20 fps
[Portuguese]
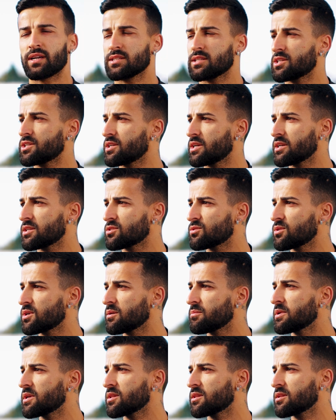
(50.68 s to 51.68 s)
casa cheia
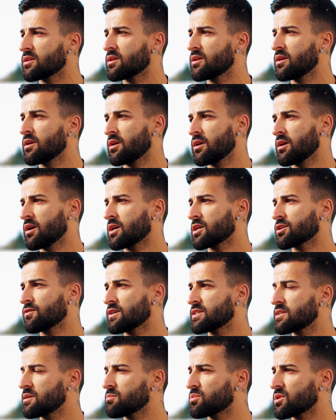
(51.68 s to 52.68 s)
seguramente, acho que
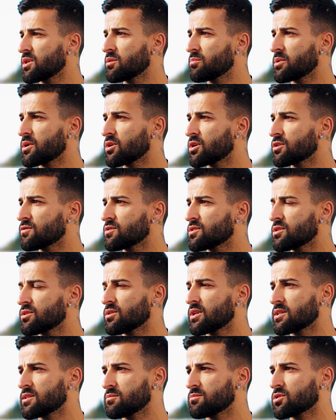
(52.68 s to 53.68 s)
vai ser importante para nós não ser
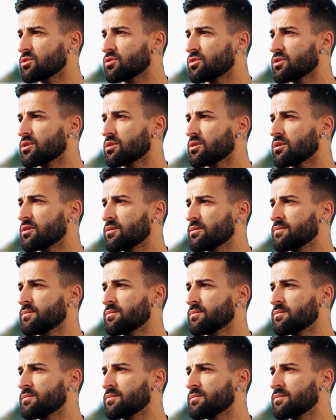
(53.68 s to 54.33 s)
o 12 jogador.